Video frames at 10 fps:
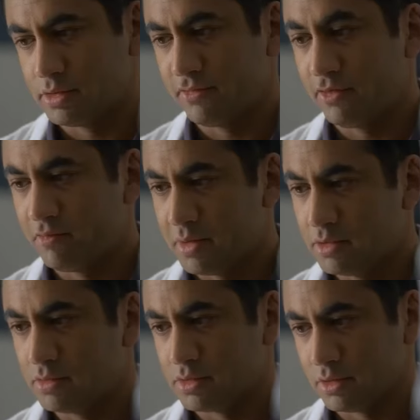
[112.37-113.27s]
steroidi,
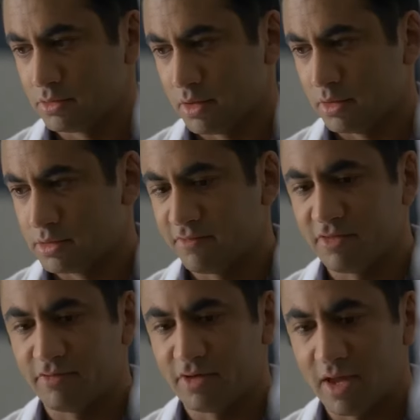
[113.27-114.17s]
ma se hai preso delle
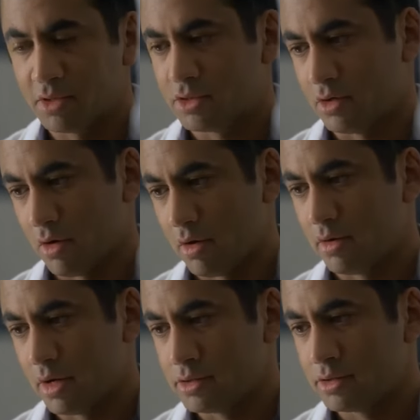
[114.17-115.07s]
droghe che ti hanno
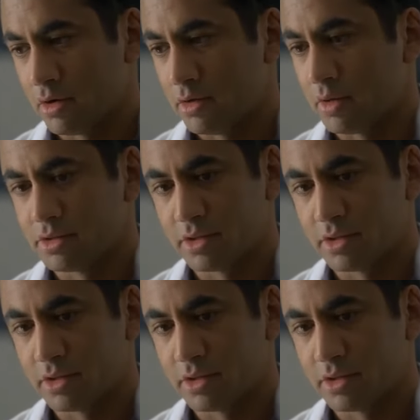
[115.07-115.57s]
danneggiato il cuore, gli